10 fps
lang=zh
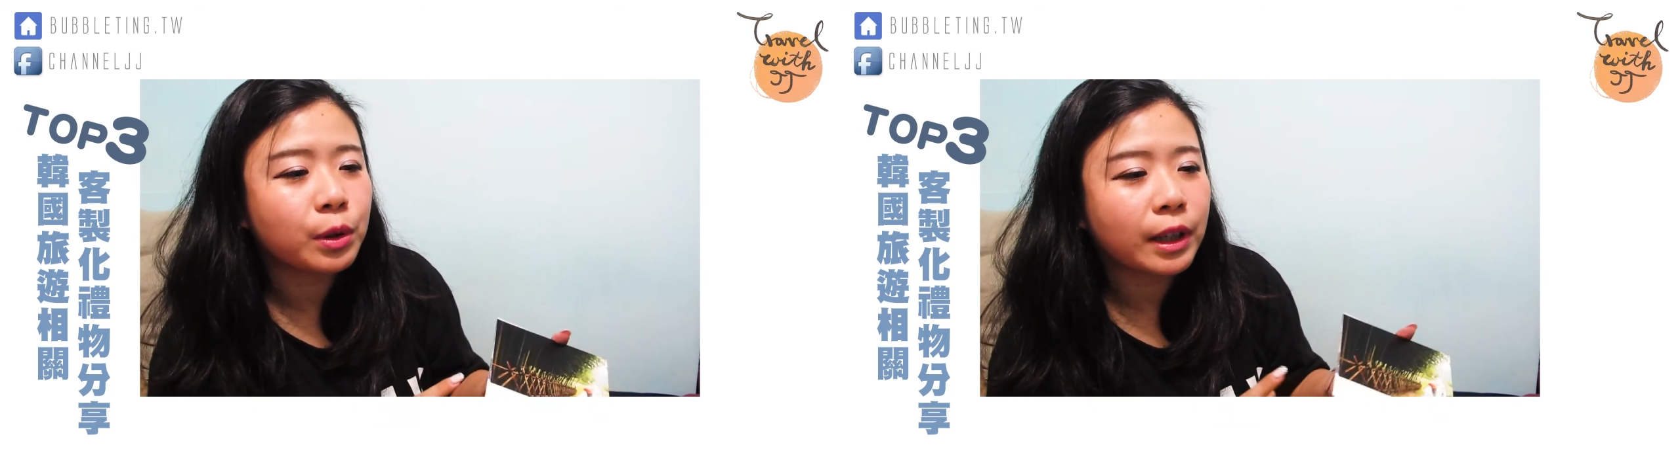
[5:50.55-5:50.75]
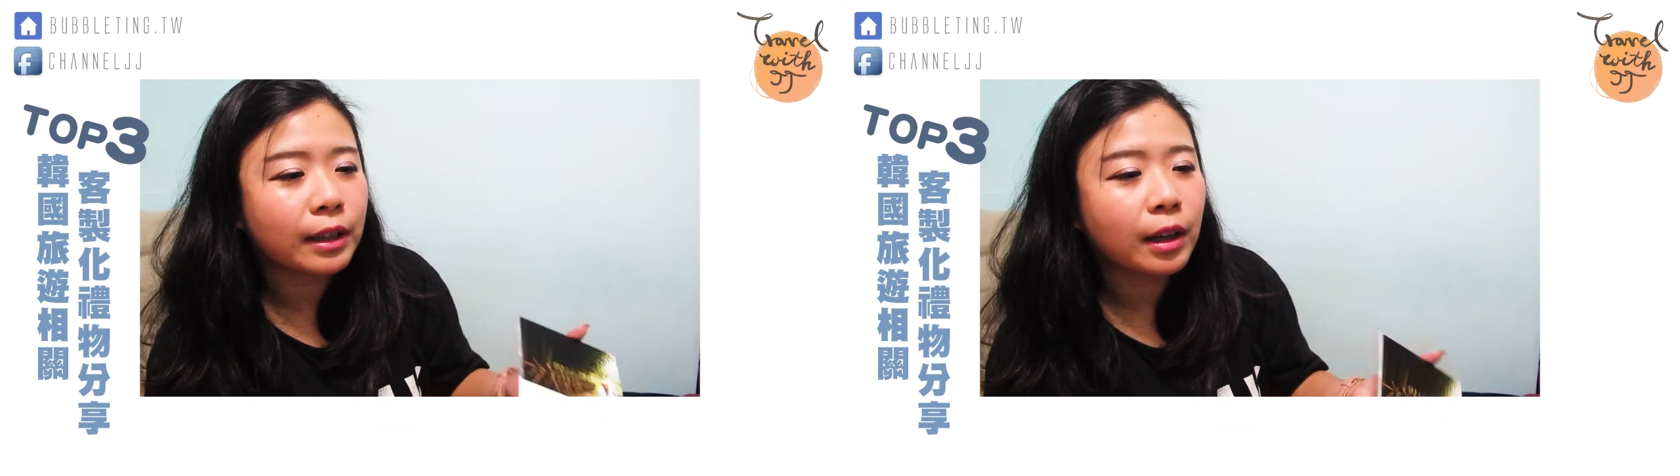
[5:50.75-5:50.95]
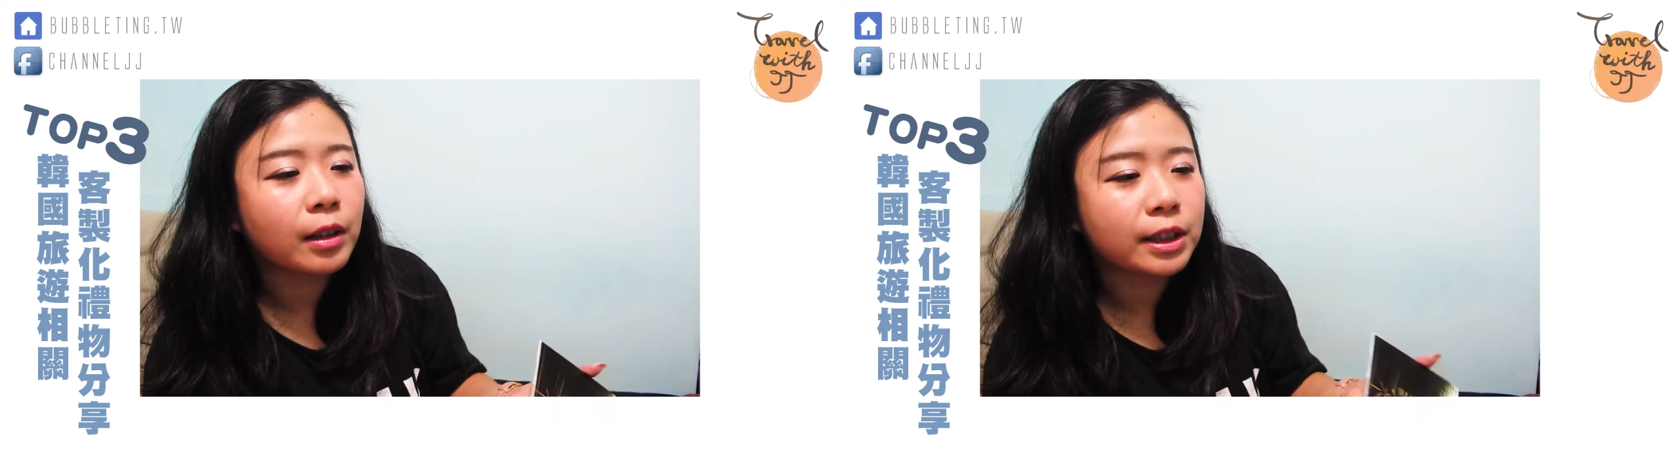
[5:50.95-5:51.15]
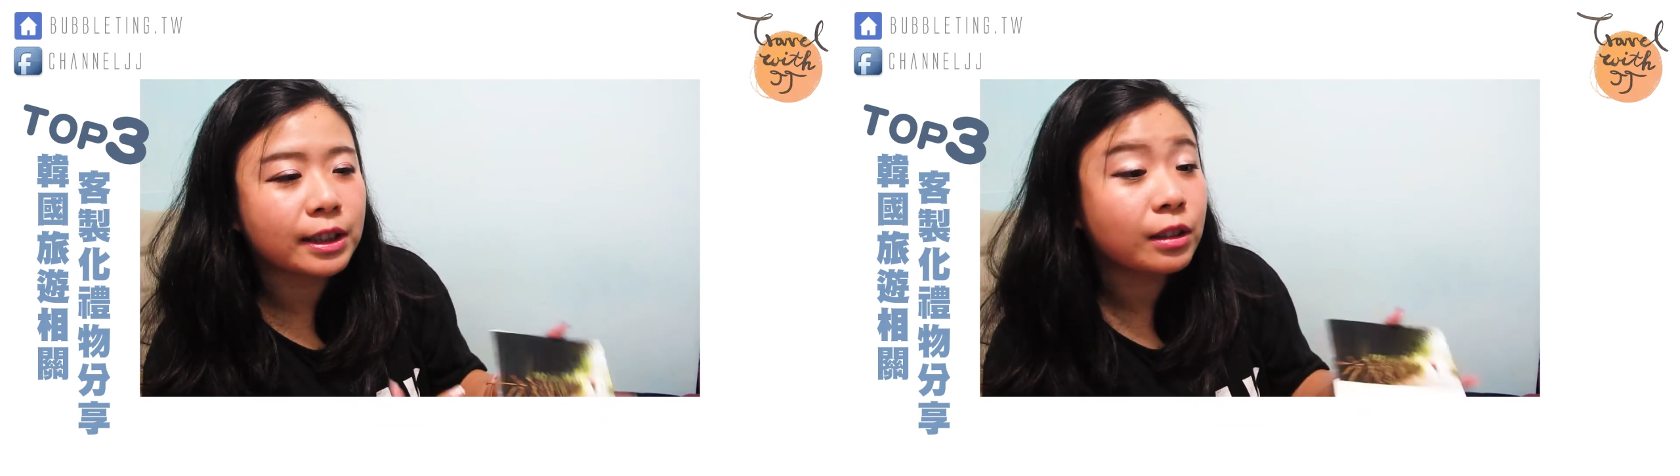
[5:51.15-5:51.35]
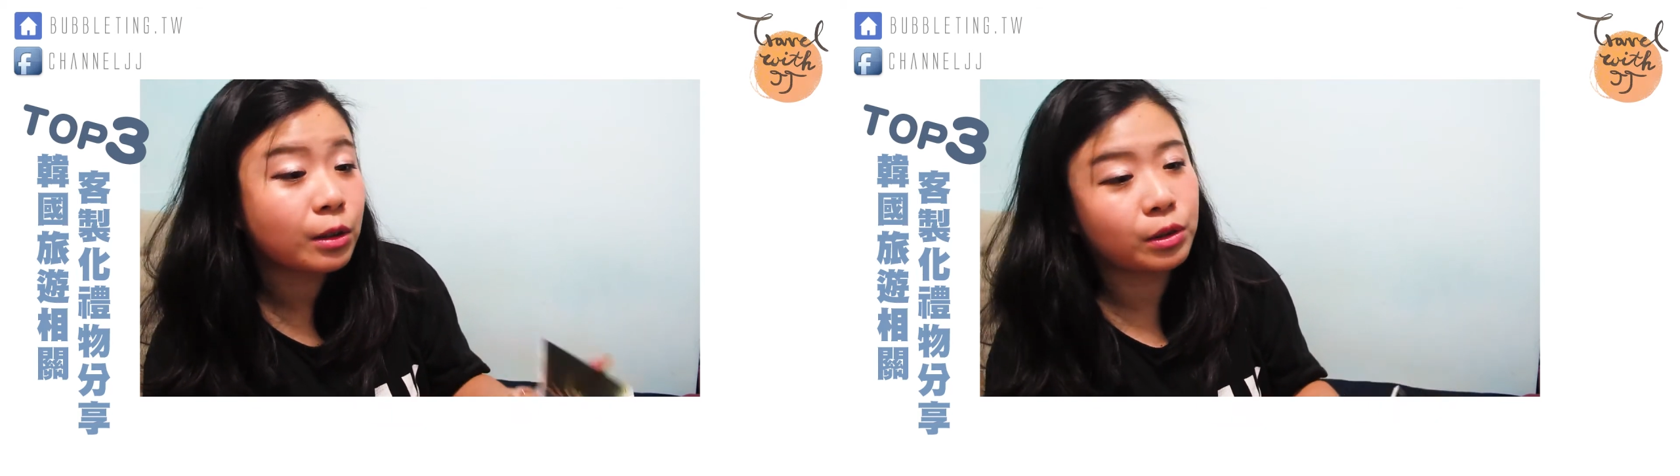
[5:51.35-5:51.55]
看到
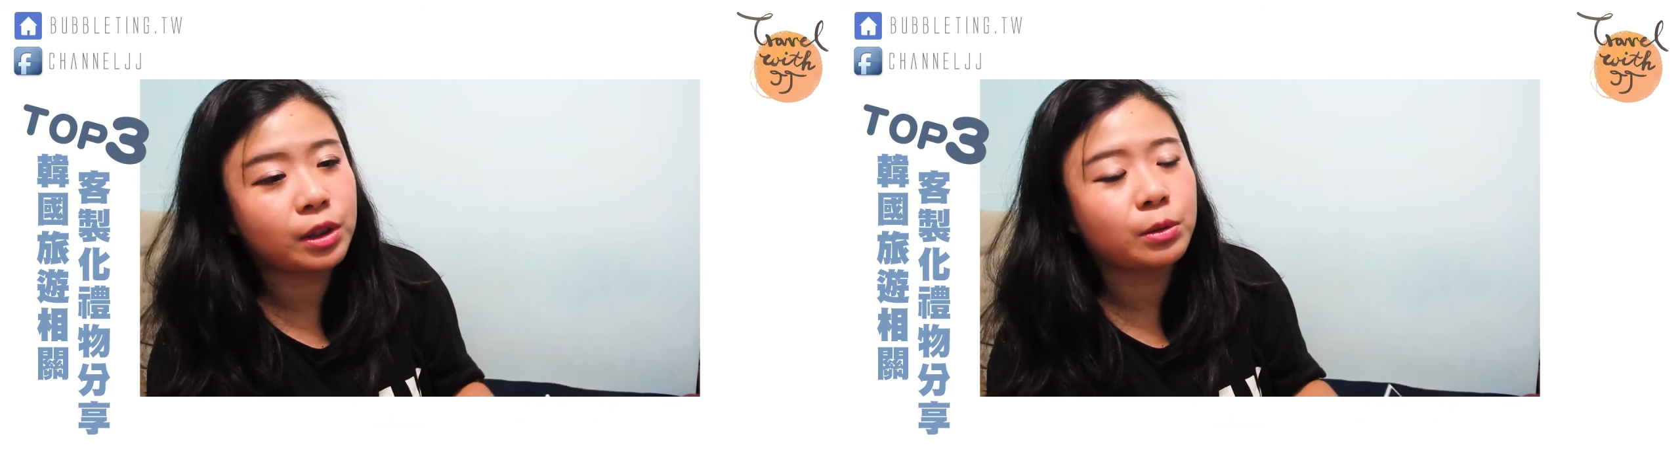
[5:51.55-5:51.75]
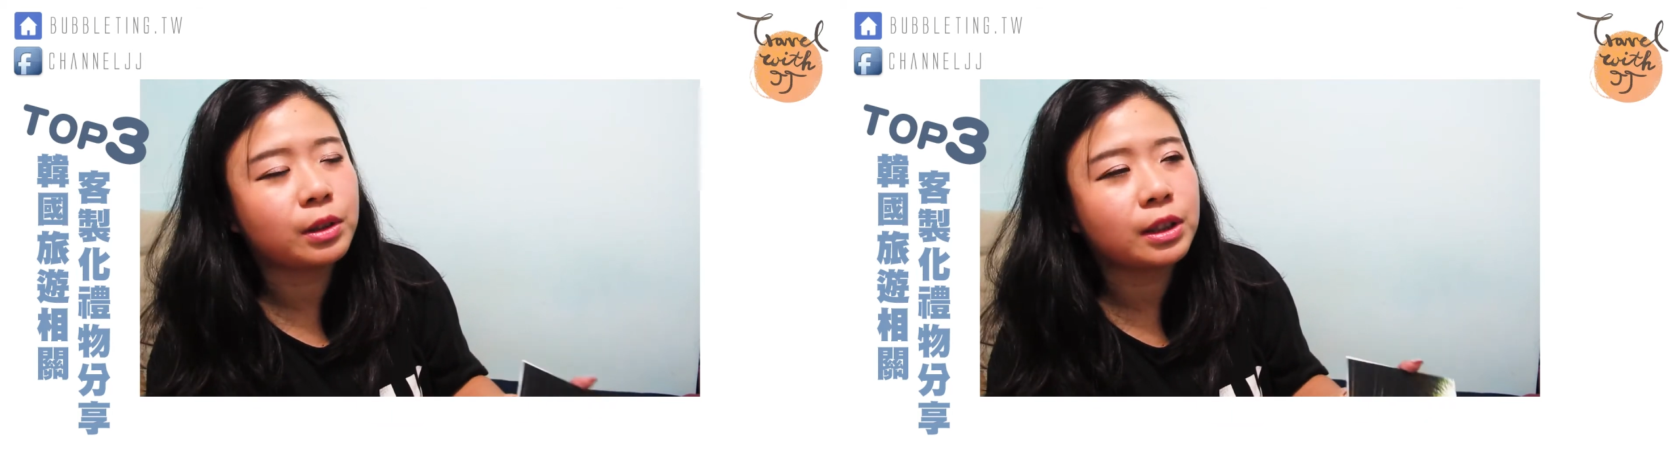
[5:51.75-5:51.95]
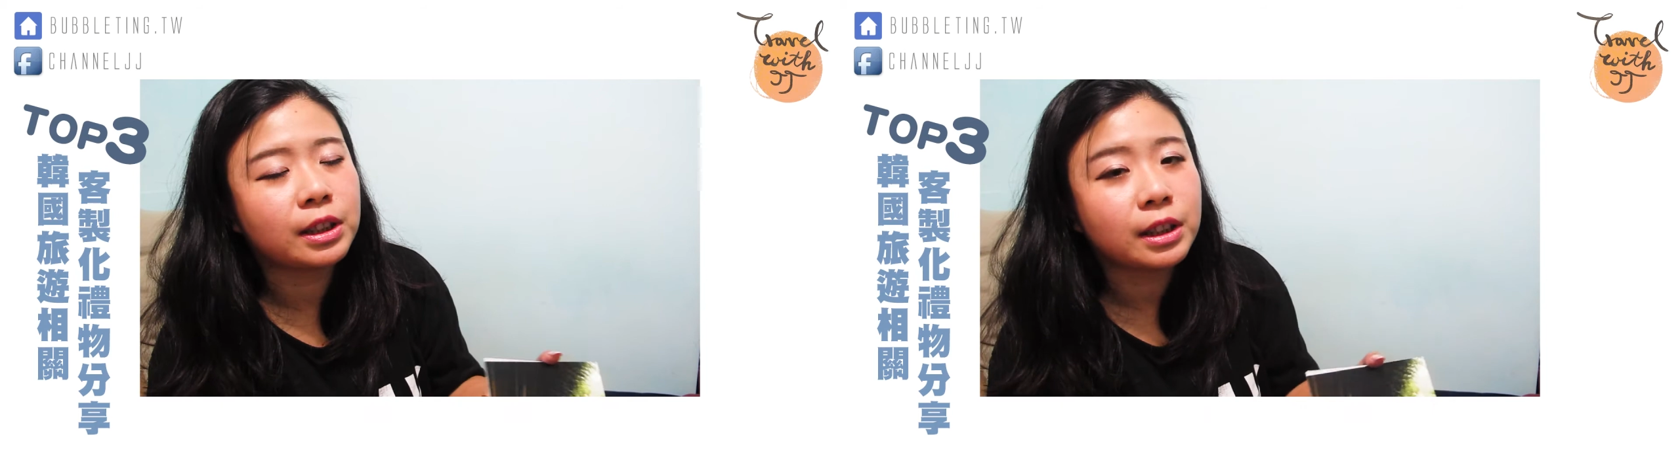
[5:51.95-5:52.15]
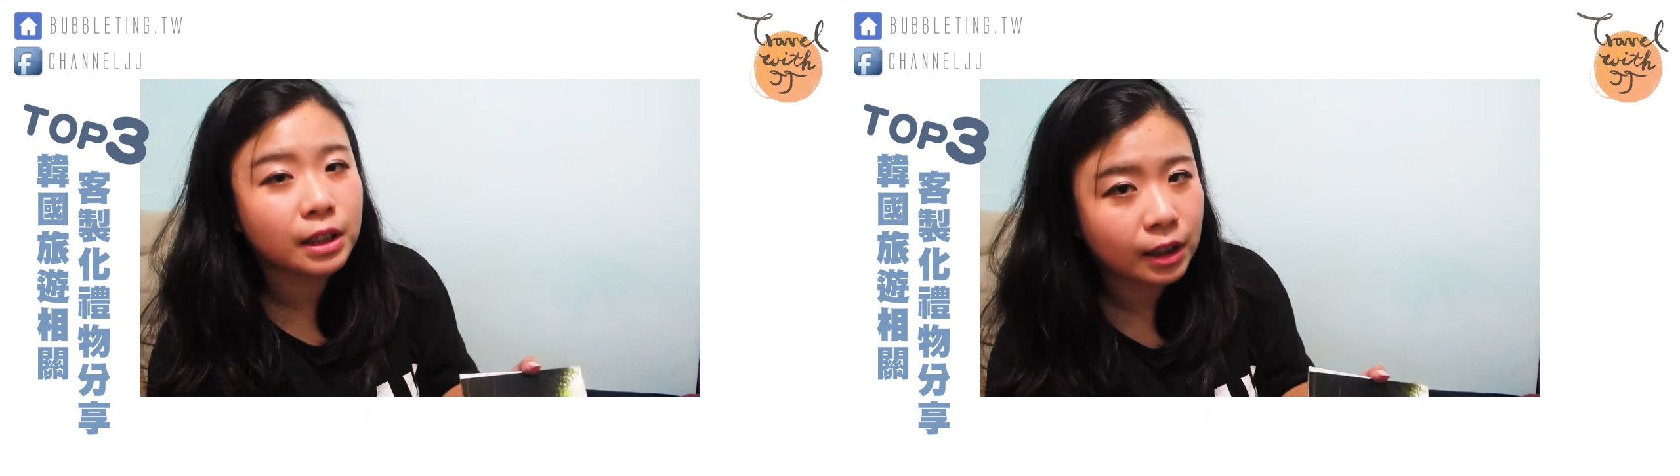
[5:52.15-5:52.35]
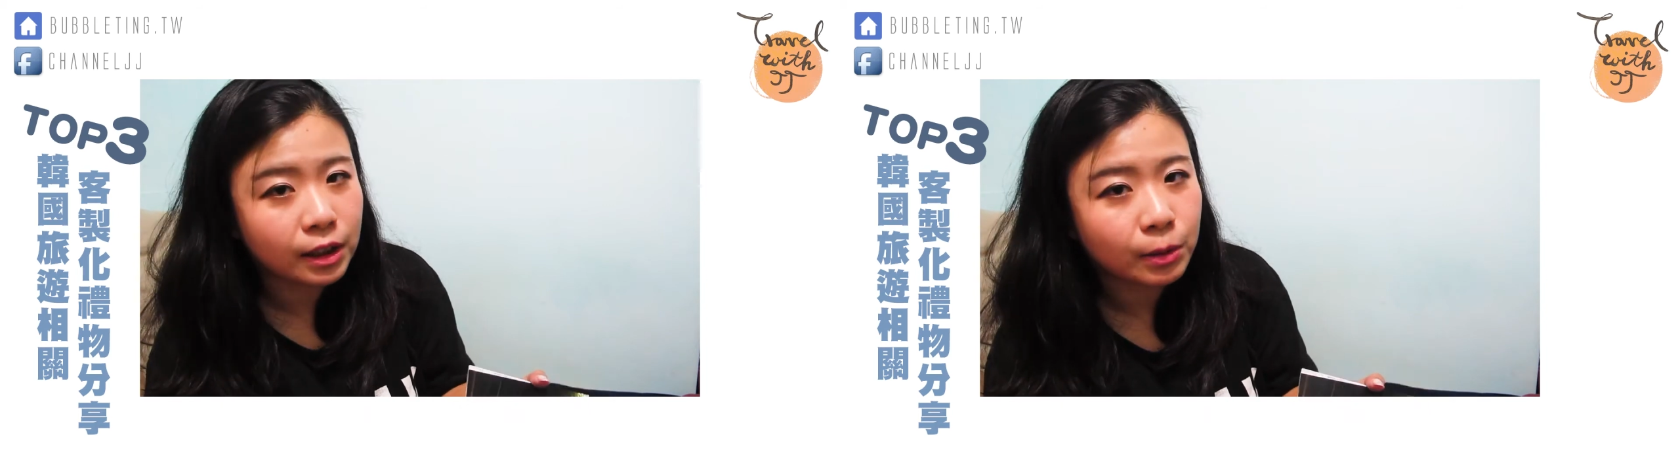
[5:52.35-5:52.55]
新的东西，或是适
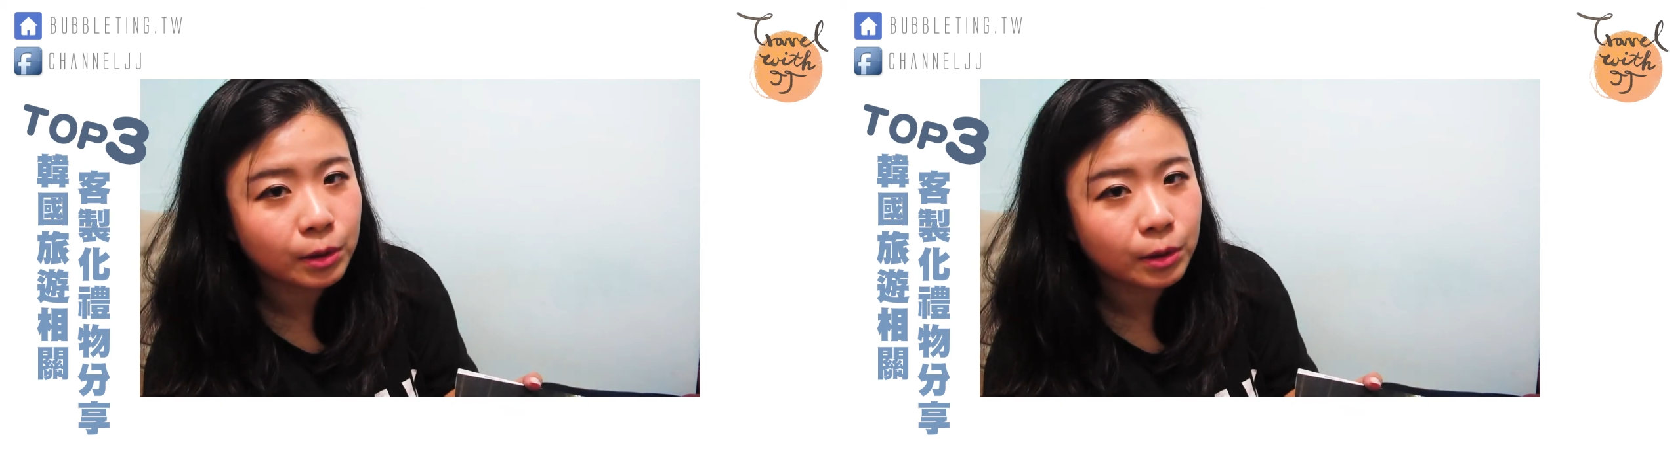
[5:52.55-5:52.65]
合的，